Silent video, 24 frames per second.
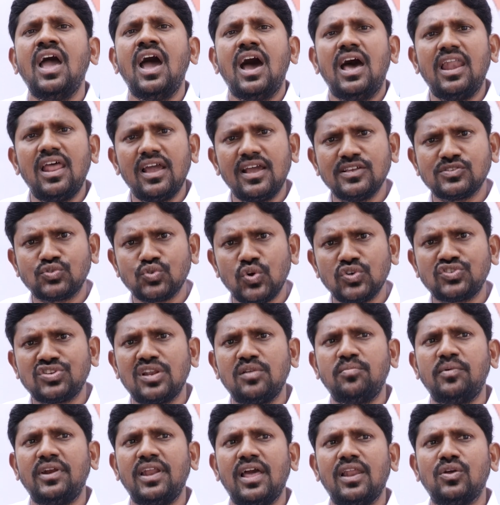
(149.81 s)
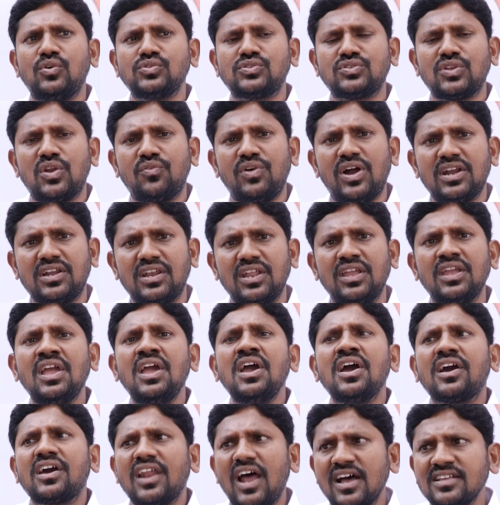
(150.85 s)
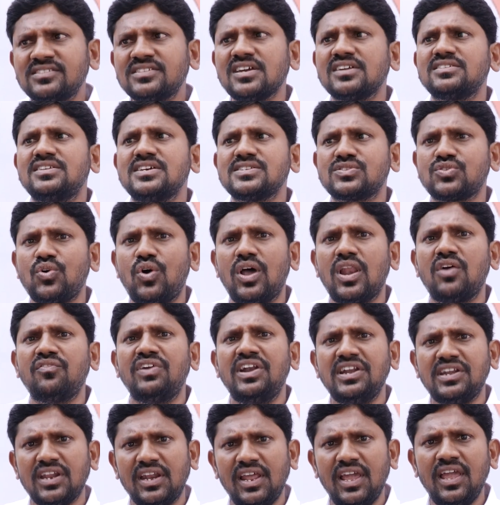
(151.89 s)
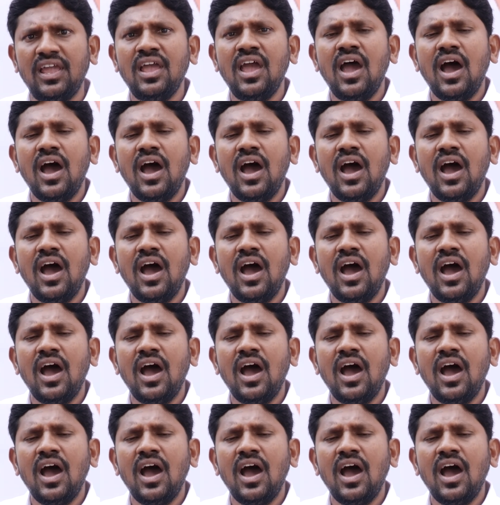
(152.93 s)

అలాగే సోషల్ మీడియాలో వస్తున్న వాటిని క్రాస్ చెక్ చేసుకోవాలి వెంటనే